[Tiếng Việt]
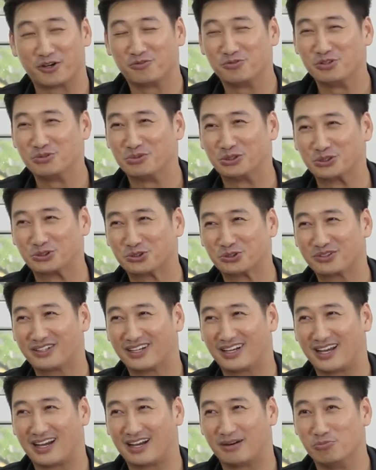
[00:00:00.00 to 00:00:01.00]
và nói vui một chút
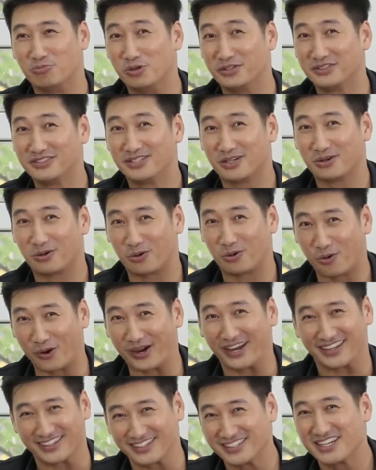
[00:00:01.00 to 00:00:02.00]
là muốn được
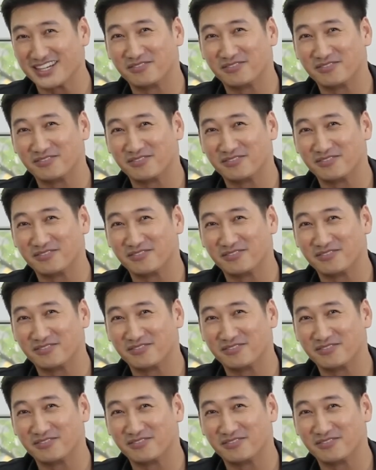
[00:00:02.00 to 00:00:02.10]
khỏe